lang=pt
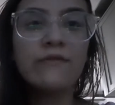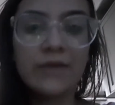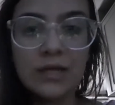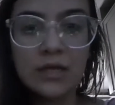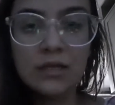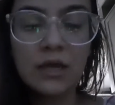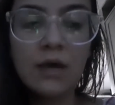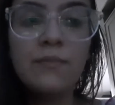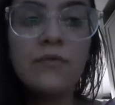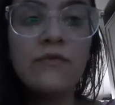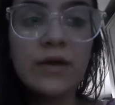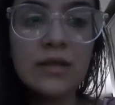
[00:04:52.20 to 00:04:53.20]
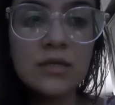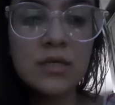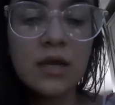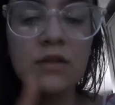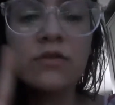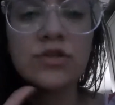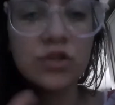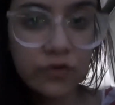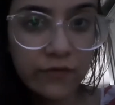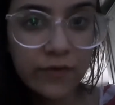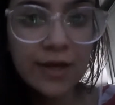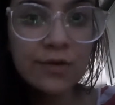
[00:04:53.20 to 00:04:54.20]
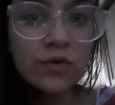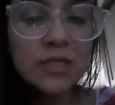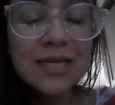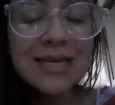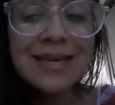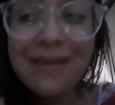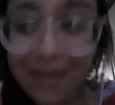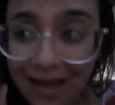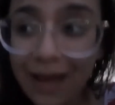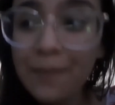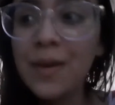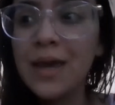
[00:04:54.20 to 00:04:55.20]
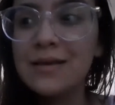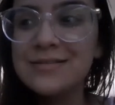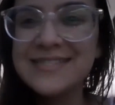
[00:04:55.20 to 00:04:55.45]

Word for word: vai dar tempo, vai dar certo, a gente vai conseguir. Amém.